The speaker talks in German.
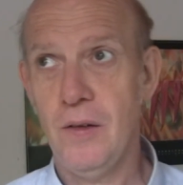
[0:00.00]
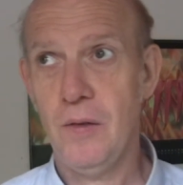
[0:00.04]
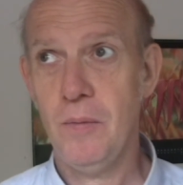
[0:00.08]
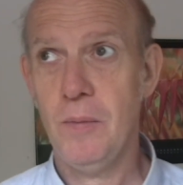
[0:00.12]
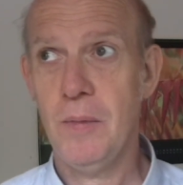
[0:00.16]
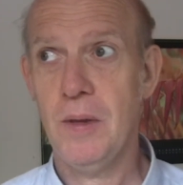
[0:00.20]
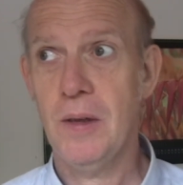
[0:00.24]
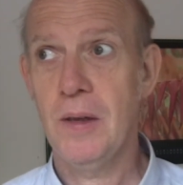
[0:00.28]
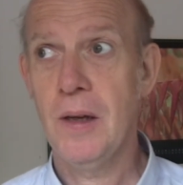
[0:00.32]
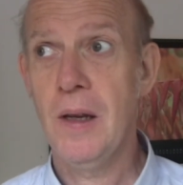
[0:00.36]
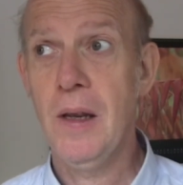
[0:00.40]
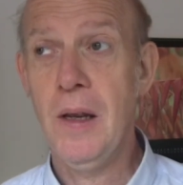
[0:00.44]

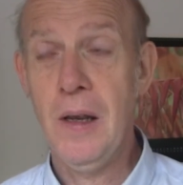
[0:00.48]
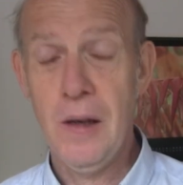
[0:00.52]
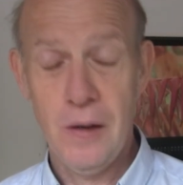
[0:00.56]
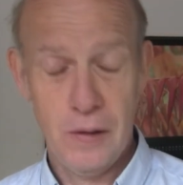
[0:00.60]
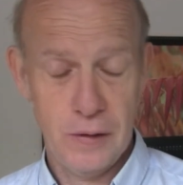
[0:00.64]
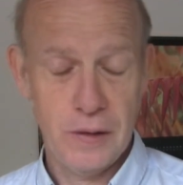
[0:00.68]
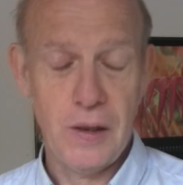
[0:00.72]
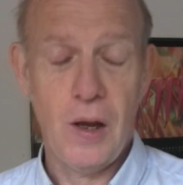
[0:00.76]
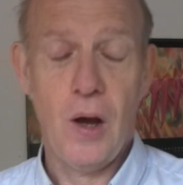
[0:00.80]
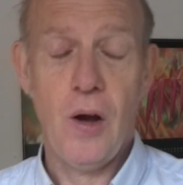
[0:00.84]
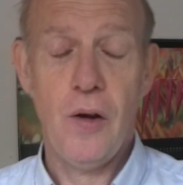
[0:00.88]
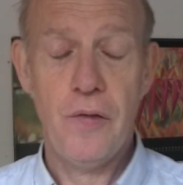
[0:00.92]
Und,
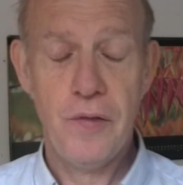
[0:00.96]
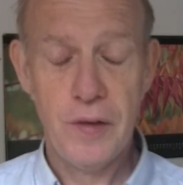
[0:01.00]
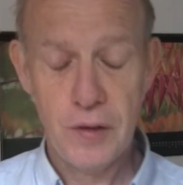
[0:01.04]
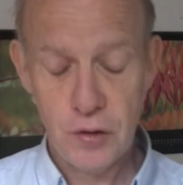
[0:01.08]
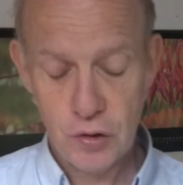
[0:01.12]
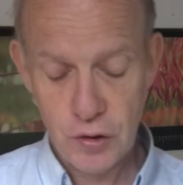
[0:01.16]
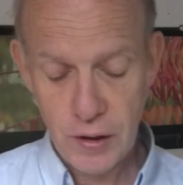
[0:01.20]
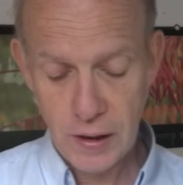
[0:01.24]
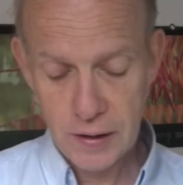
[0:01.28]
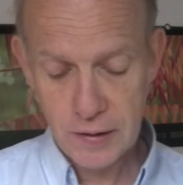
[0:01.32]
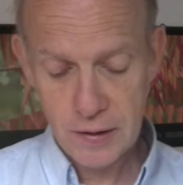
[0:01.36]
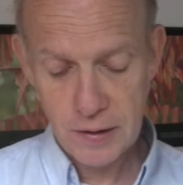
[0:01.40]
daraufhin
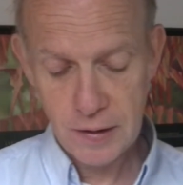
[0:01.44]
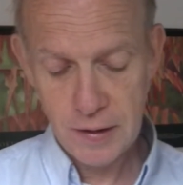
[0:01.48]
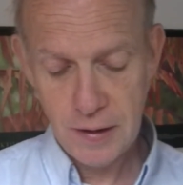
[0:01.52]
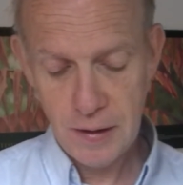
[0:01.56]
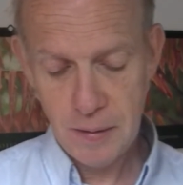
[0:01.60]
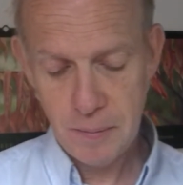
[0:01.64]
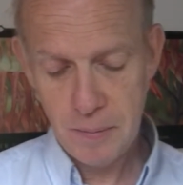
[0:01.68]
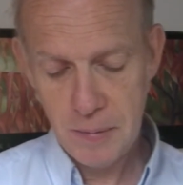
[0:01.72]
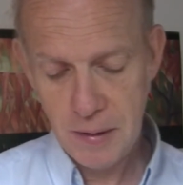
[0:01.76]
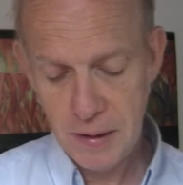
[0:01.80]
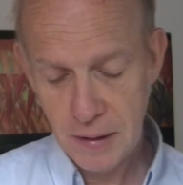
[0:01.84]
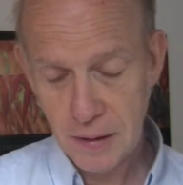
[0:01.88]
stellt sich
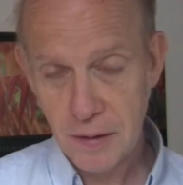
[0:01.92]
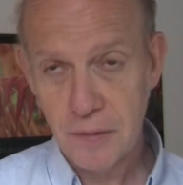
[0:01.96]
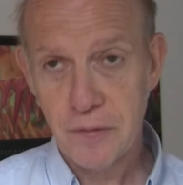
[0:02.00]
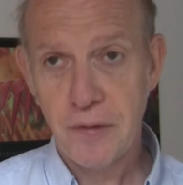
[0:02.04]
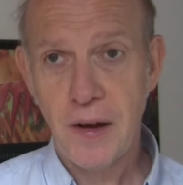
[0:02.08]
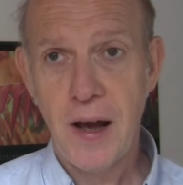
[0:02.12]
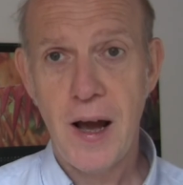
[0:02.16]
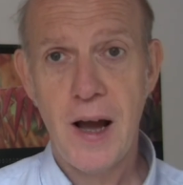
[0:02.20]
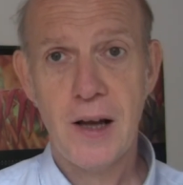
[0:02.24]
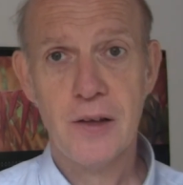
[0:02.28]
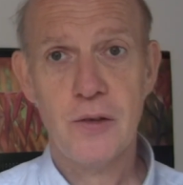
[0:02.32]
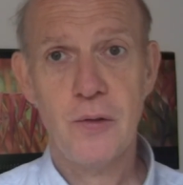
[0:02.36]
eben ihre
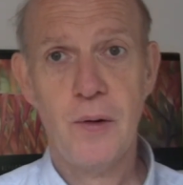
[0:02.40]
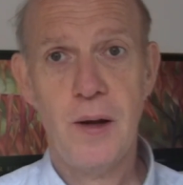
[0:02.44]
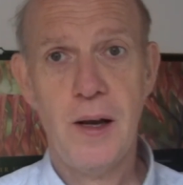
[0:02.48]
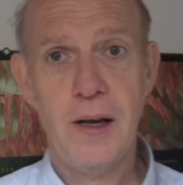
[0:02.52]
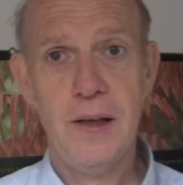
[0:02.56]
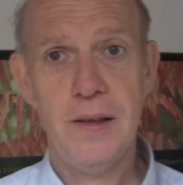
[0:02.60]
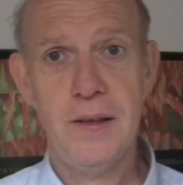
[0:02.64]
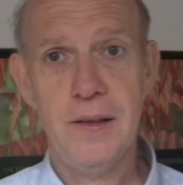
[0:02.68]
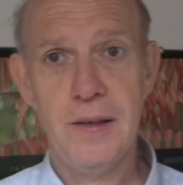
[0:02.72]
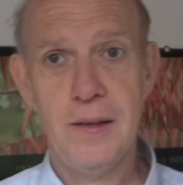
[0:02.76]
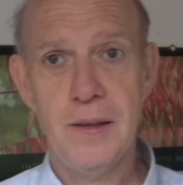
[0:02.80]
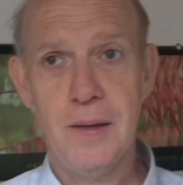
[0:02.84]
Verachtung
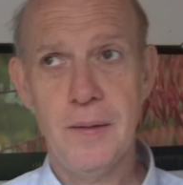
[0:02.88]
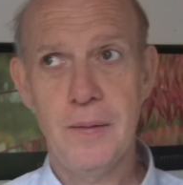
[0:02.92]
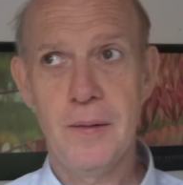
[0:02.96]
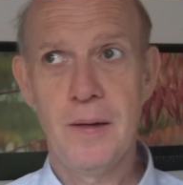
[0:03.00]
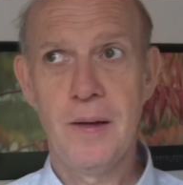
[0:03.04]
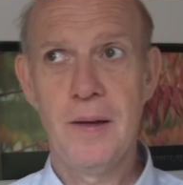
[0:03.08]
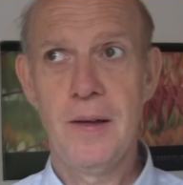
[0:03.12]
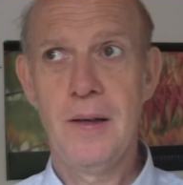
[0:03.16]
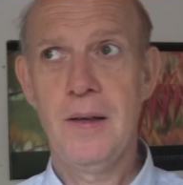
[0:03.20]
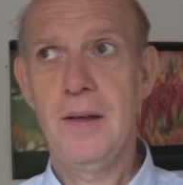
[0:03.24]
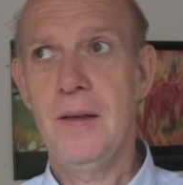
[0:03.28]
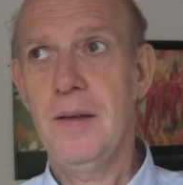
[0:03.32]
ein, die den,
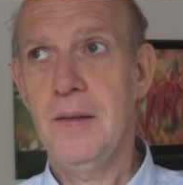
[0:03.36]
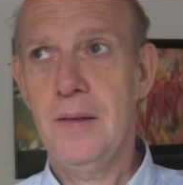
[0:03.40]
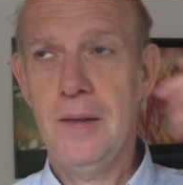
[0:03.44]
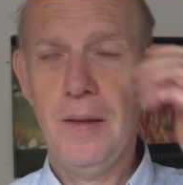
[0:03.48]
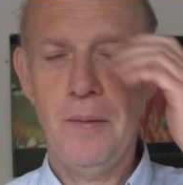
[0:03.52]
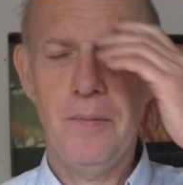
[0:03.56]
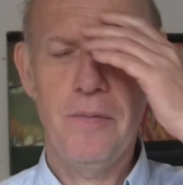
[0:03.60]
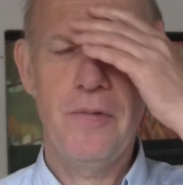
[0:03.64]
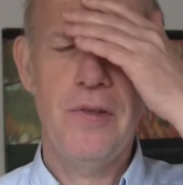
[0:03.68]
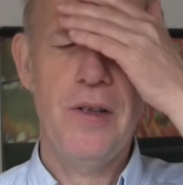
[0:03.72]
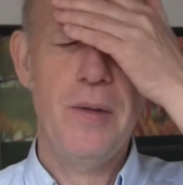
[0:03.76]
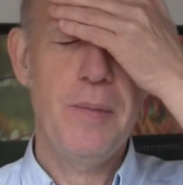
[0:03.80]

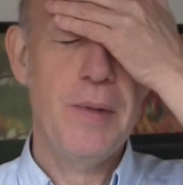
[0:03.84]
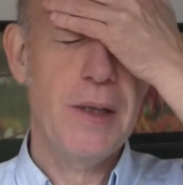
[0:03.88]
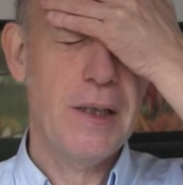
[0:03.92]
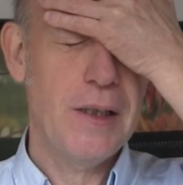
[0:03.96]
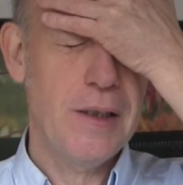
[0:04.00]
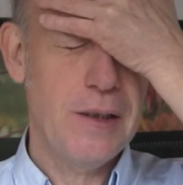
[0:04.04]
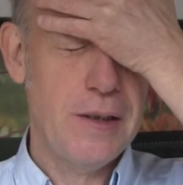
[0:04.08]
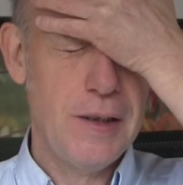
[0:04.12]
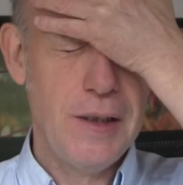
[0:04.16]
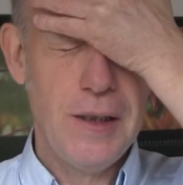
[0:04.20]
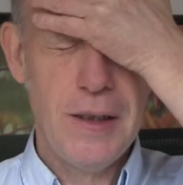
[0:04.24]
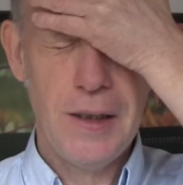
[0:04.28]
dem Film ja
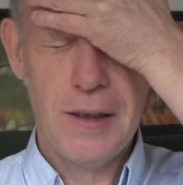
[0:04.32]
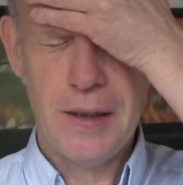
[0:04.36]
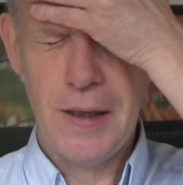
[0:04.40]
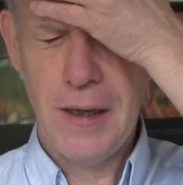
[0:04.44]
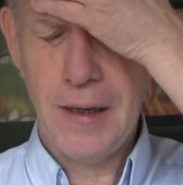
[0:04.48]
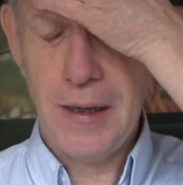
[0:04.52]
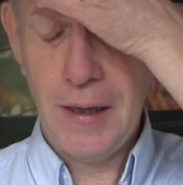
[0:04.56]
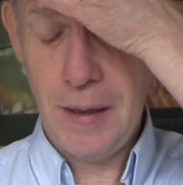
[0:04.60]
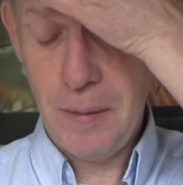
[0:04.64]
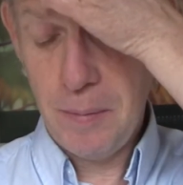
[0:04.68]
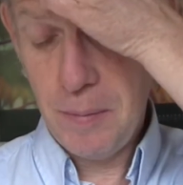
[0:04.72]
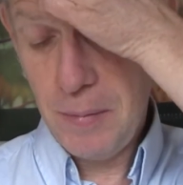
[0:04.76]
den Titel
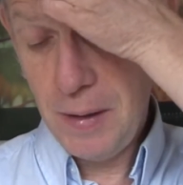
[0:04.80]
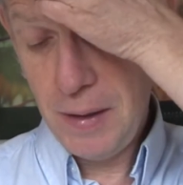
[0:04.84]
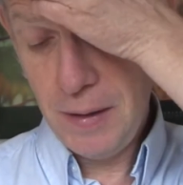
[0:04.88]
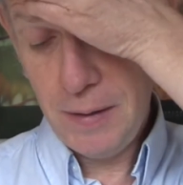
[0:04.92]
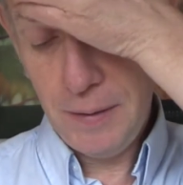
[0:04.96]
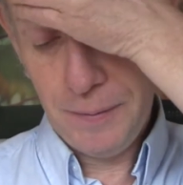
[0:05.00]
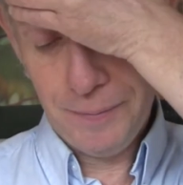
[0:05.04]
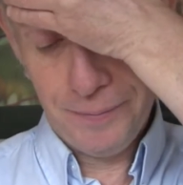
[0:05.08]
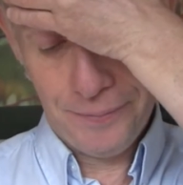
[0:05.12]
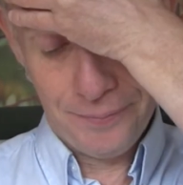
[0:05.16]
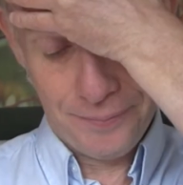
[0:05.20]
gegeben hat.